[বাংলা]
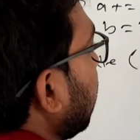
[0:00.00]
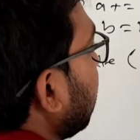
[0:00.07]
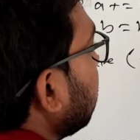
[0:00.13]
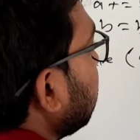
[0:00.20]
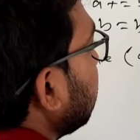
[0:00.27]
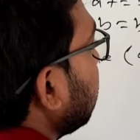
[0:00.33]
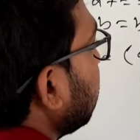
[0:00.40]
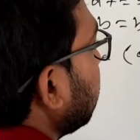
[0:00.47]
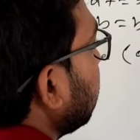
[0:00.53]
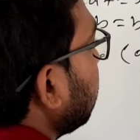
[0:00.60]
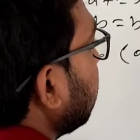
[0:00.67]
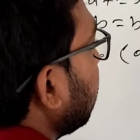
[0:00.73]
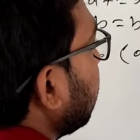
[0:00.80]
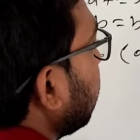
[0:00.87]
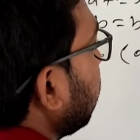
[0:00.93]
সমান
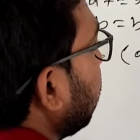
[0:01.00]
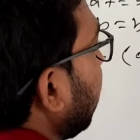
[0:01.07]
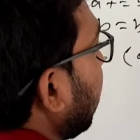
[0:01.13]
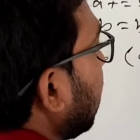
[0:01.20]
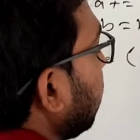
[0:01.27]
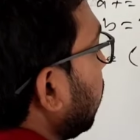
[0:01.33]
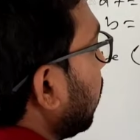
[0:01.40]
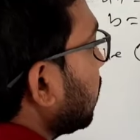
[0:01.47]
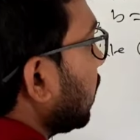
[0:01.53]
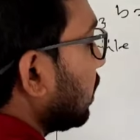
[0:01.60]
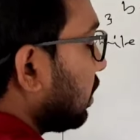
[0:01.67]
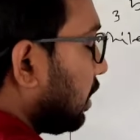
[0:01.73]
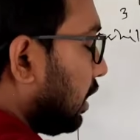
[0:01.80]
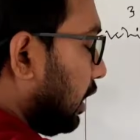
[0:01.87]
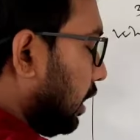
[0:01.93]
ফাইভ
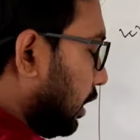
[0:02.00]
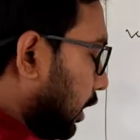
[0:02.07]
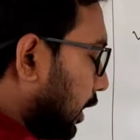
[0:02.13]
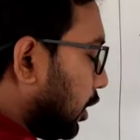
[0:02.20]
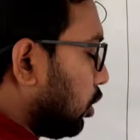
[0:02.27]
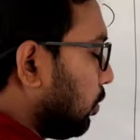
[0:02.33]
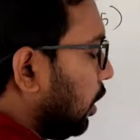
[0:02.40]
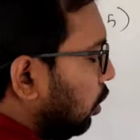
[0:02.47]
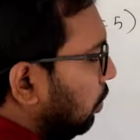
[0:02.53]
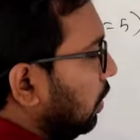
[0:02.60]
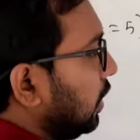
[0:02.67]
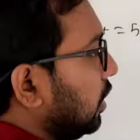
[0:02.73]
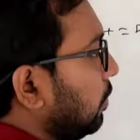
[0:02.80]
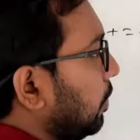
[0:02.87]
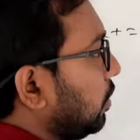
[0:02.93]
অর্থাৎ এটা তুমি এরকম
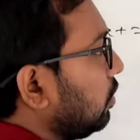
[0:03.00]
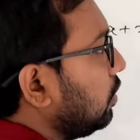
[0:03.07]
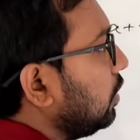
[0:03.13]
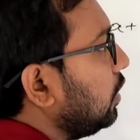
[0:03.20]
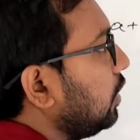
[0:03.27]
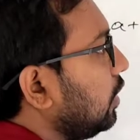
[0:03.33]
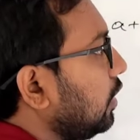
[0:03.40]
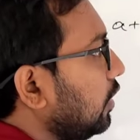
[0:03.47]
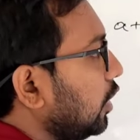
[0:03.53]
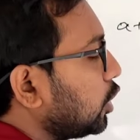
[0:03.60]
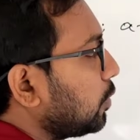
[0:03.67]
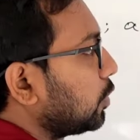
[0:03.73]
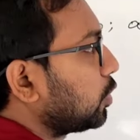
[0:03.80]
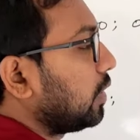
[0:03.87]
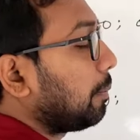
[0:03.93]
লিখতে পারো এ
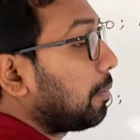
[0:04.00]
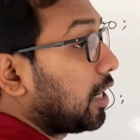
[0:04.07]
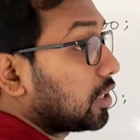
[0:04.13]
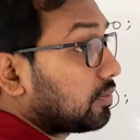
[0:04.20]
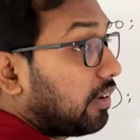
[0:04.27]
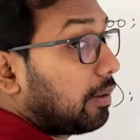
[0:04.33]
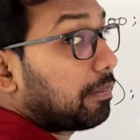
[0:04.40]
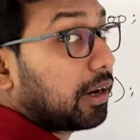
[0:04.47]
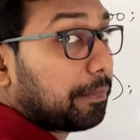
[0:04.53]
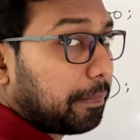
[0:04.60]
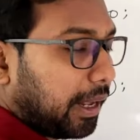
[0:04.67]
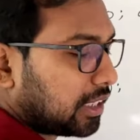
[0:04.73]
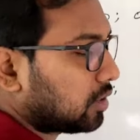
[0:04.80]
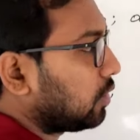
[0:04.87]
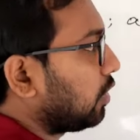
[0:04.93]
সমান সমান এ প্লাস ফাইভ মানে
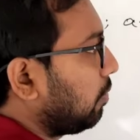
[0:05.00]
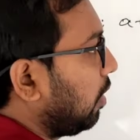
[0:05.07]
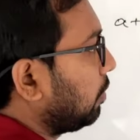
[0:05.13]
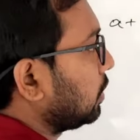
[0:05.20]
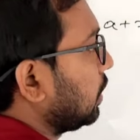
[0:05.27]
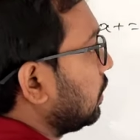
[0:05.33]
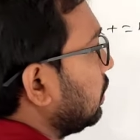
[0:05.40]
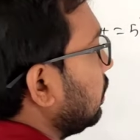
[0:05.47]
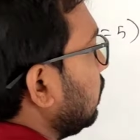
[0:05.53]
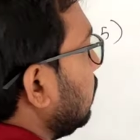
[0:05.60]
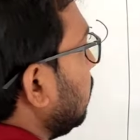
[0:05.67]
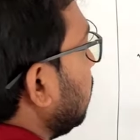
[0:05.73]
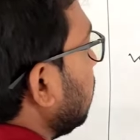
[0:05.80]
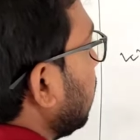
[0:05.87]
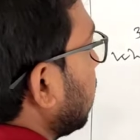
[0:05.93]
পাস করে ব্যবধান
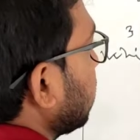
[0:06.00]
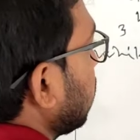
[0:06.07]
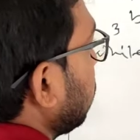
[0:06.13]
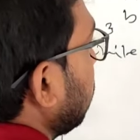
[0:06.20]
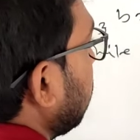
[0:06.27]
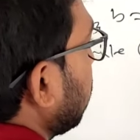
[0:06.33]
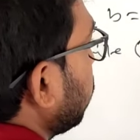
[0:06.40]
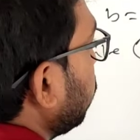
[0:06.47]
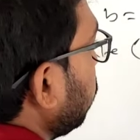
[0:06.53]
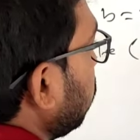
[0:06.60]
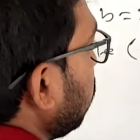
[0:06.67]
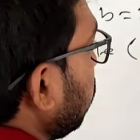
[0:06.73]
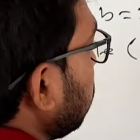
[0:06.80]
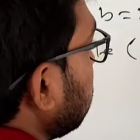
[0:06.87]
আচ্ছা আর সূত্র